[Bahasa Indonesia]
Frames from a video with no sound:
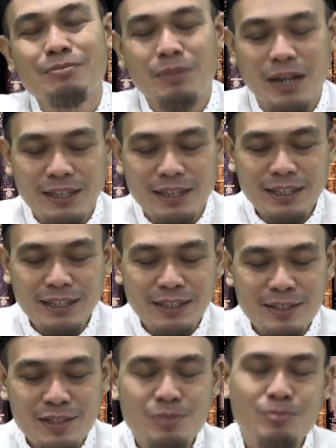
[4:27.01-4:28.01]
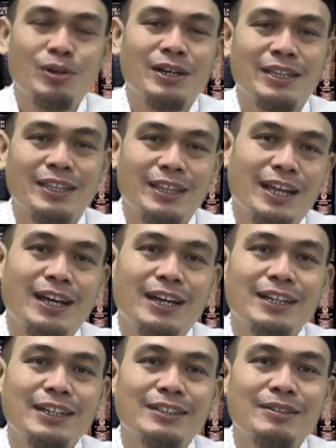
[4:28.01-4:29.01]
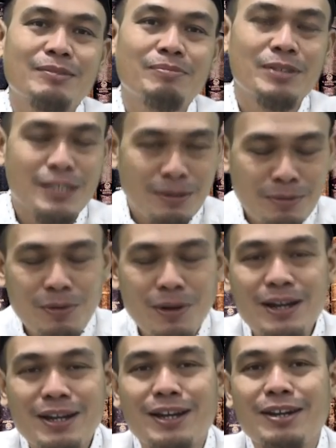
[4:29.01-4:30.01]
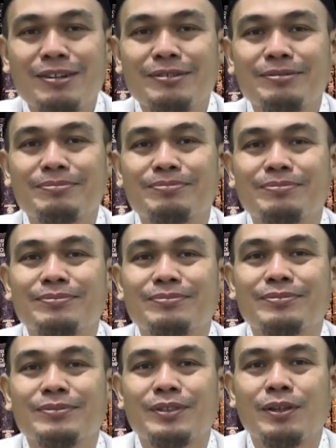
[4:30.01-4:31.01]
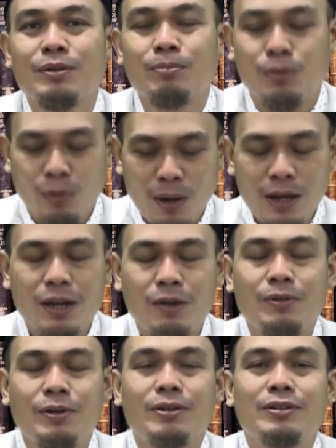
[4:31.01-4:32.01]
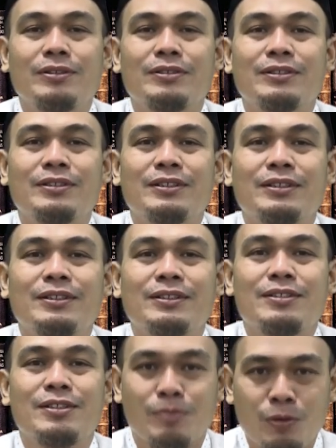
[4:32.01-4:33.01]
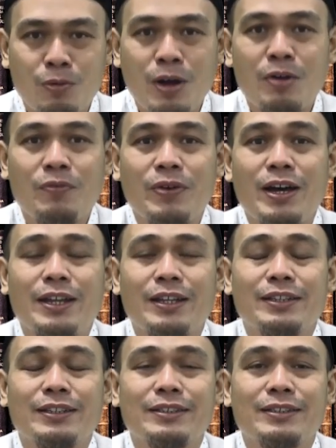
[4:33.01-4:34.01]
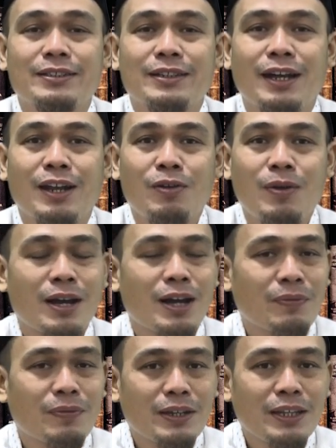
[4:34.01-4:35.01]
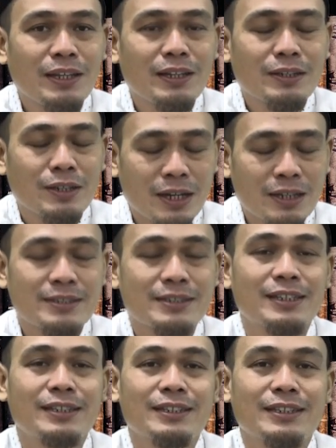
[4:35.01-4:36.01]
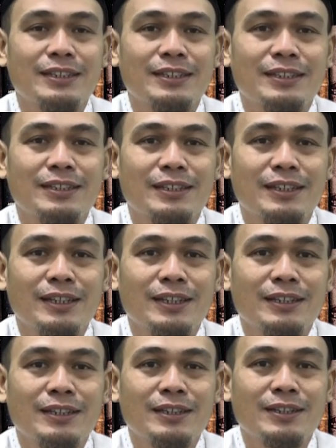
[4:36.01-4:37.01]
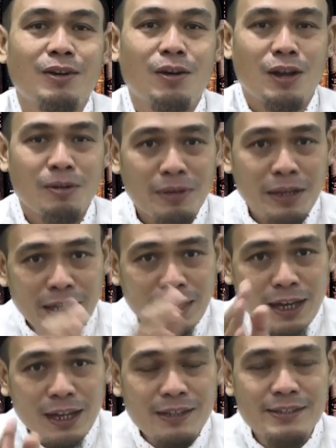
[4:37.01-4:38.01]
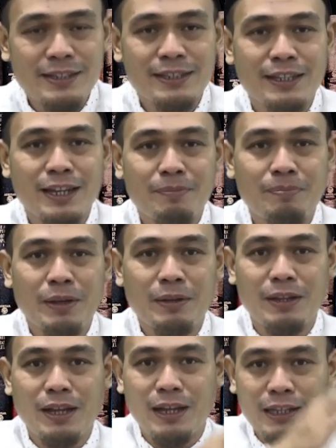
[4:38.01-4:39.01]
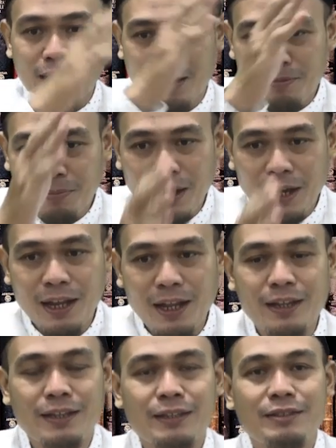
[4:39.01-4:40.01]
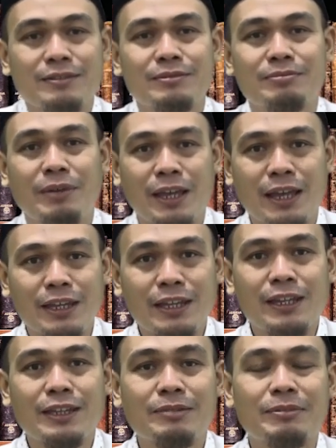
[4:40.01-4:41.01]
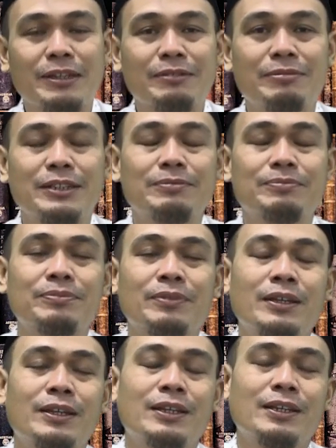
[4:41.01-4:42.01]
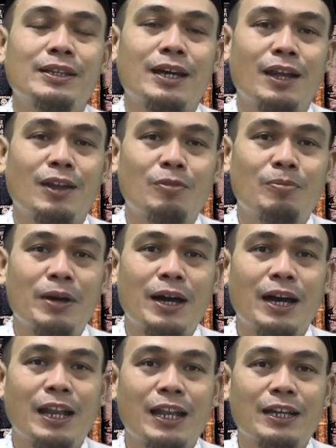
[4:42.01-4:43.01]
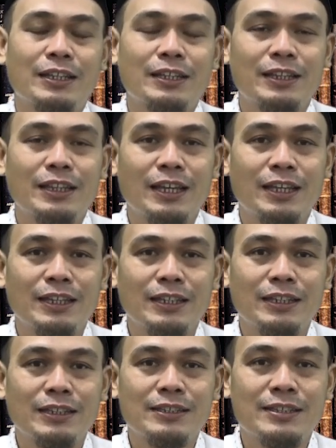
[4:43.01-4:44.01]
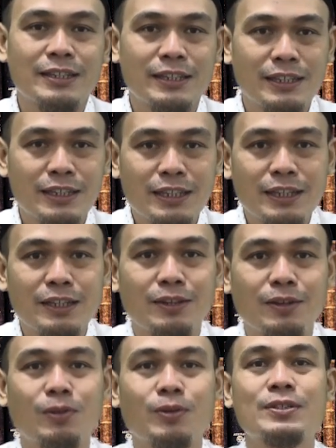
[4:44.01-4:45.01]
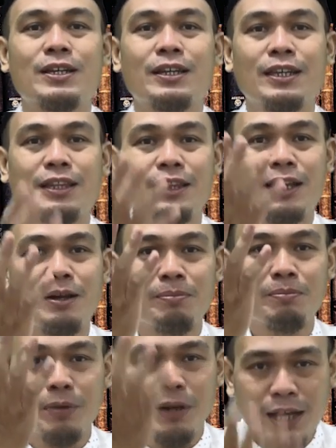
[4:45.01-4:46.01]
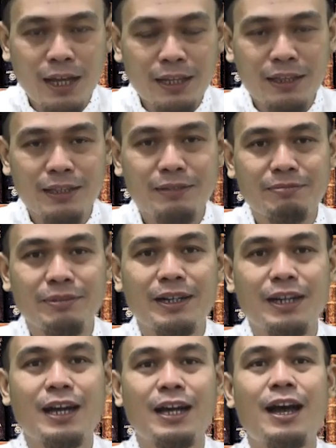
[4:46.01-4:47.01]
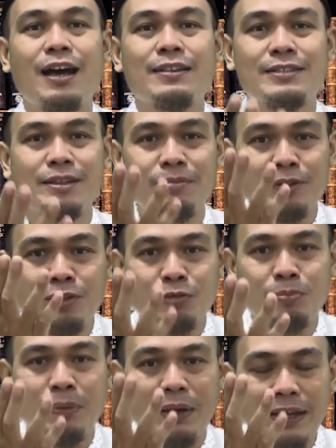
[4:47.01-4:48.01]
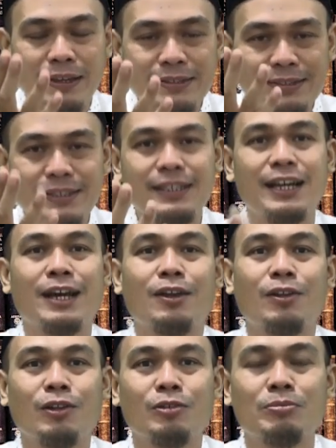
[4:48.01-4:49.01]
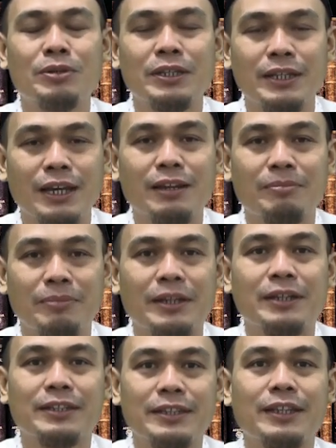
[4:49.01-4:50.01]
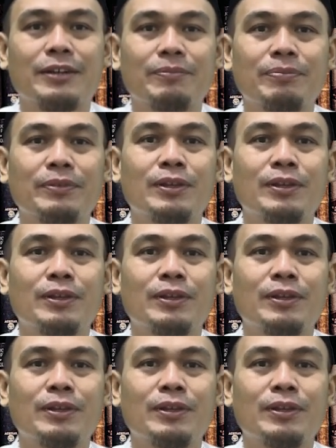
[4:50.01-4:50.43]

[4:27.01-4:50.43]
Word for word: Berarti semua kita bisa berwakaf. Berwakaf dong sebelum wafat. Karena wakaf ini dahsyat ini, ya. Orang meninggal saja dapat aliran pahalanya. Bayangin ya teman-teman, kalau pahala kita ini sedikit, dosa kita berat, maka azab itu pasti akan Allah berikan kepada kita.